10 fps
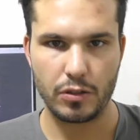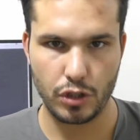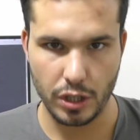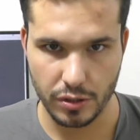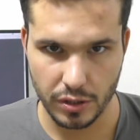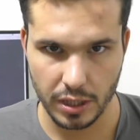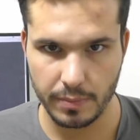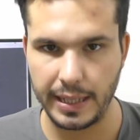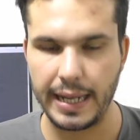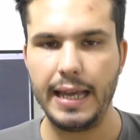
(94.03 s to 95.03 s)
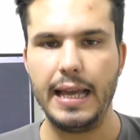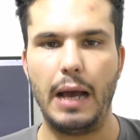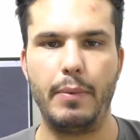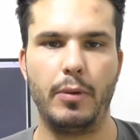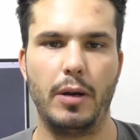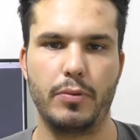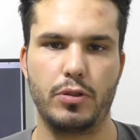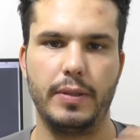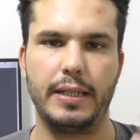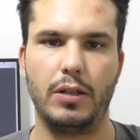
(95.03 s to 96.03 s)
gestibile, abbiamo la
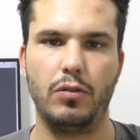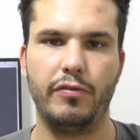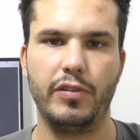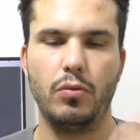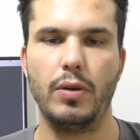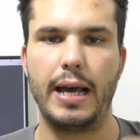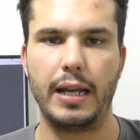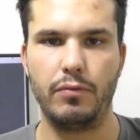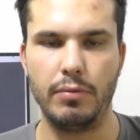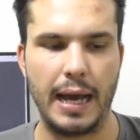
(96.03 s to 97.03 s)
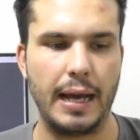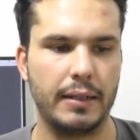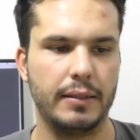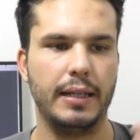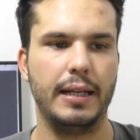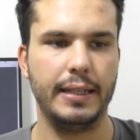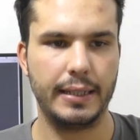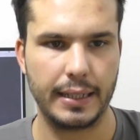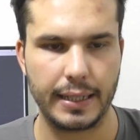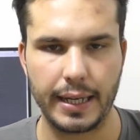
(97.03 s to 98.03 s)
possibilità di configurare VLAN,
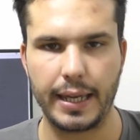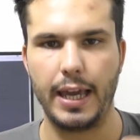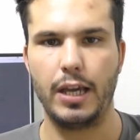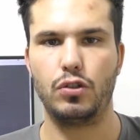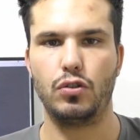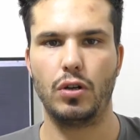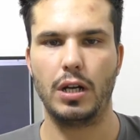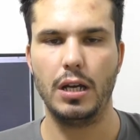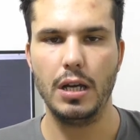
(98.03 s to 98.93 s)
link aggregation,